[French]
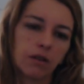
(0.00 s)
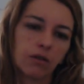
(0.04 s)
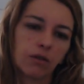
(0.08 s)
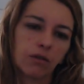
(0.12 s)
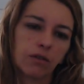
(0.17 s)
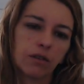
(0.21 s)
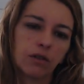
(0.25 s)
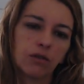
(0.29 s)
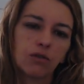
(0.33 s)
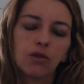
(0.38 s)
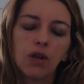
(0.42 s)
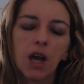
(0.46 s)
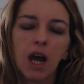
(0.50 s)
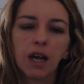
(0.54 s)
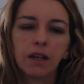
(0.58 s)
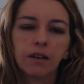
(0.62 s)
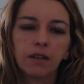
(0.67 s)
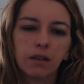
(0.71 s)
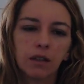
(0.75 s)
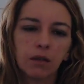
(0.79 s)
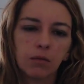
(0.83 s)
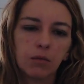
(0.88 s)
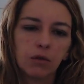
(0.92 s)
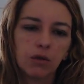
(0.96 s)
Donc, c'est du
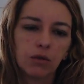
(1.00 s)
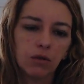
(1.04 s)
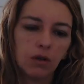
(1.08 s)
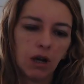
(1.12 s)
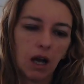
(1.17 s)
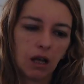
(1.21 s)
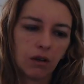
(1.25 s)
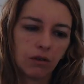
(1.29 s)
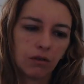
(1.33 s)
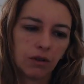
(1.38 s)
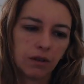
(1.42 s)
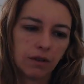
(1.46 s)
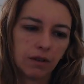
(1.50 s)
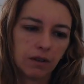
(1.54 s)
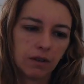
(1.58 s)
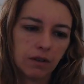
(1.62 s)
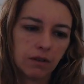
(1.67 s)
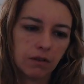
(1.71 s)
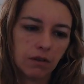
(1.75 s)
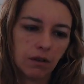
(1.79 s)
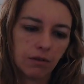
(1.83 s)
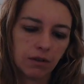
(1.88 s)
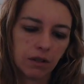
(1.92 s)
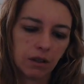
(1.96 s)
Artemio à
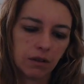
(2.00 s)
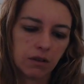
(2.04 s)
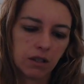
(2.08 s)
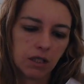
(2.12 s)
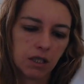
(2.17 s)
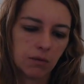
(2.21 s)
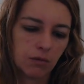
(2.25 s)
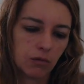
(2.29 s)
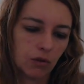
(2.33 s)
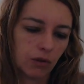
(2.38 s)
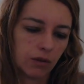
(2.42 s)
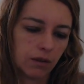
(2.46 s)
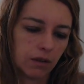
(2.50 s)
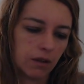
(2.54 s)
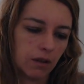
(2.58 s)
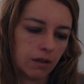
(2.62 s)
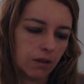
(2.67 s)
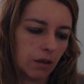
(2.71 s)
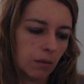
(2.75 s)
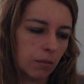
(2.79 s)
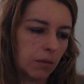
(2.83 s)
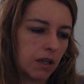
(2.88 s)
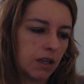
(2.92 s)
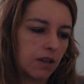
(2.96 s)
79 centimes. Donc, c'est des
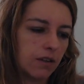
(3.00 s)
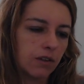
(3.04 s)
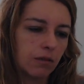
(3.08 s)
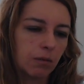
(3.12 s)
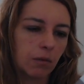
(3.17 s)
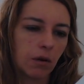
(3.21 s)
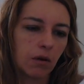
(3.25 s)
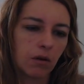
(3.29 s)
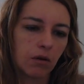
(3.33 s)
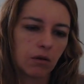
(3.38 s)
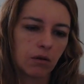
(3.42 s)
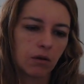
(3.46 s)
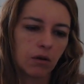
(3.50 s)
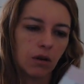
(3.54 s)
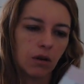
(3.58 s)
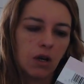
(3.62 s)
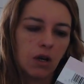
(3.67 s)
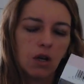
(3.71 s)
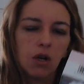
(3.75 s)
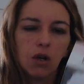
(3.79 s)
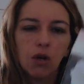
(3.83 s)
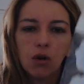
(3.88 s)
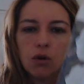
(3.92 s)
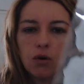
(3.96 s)
embellissements. Euh,
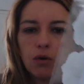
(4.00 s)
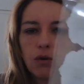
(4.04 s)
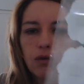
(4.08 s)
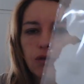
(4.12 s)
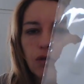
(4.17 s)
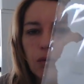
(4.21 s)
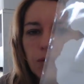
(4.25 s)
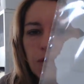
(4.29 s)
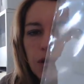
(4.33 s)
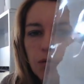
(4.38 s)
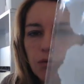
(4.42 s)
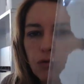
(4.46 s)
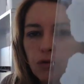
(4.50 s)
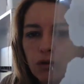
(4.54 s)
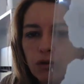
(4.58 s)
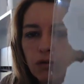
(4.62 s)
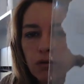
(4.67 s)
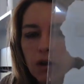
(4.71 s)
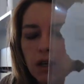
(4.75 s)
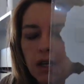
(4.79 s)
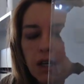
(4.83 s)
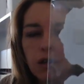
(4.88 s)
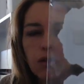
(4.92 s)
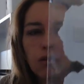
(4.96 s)
eux, ils ont mis mousse, vous
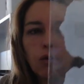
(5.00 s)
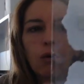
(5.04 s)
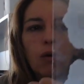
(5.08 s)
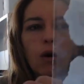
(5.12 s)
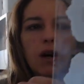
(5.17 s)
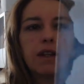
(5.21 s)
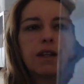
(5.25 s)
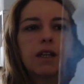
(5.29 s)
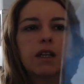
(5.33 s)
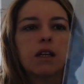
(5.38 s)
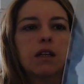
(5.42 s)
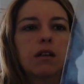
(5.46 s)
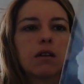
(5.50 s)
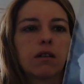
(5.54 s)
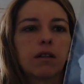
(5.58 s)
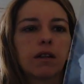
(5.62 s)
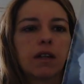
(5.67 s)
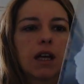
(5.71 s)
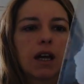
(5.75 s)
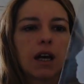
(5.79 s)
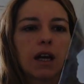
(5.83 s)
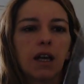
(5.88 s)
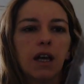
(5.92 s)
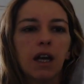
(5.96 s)
voyez, 3D euh,
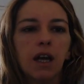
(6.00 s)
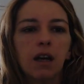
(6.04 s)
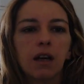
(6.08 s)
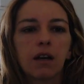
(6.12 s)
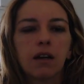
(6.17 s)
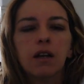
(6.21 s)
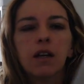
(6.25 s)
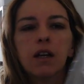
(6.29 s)
derrière.